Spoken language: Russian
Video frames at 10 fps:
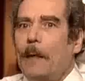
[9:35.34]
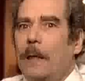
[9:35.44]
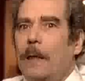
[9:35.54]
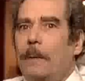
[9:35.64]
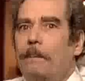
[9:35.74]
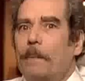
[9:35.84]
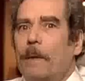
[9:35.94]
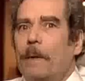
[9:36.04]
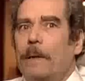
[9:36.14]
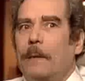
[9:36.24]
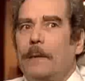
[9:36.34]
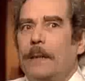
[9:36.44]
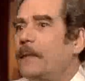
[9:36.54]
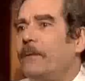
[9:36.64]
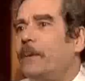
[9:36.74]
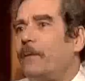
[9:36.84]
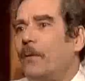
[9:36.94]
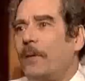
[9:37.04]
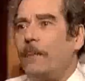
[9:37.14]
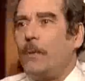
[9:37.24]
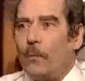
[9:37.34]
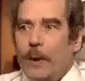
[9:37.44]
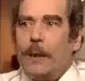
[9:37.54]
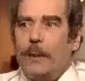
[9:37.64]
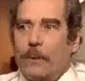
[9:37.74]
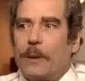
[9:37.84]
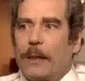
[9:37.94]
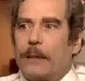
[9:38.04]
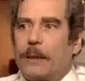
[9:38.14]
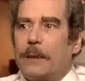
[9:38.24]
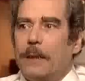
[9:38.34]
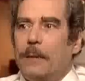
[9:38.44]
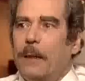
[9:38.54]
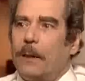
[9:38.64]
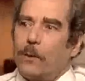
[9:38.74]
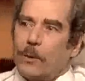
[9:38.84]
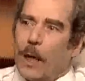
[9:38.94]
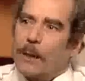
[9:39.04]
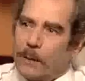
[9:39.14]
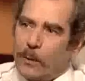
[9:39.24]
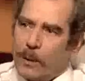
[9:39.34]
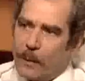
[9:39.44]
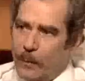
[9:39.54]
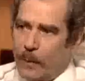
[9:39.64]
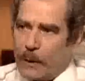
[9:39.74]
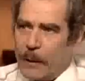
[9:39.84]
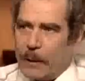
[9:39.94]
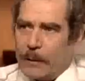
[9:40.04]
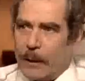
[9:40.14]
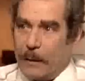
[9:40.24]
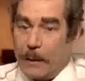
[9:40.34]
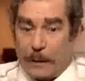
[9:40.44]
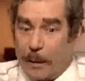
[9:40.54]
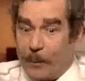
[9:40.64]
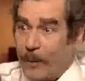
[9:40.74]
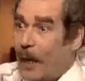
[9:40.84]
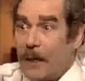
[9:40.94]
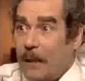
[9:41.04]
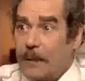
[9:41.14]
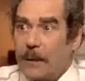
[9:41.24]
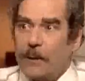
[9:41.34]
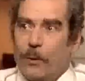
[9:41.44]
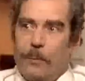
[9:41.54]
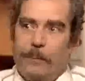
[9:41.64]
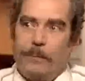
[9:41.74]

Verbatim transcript: И э, если бы меня в то время увидели вот так и сказали, слушай, а за что ты отбываешь наказание? Я сказал бы, я, я ни за что.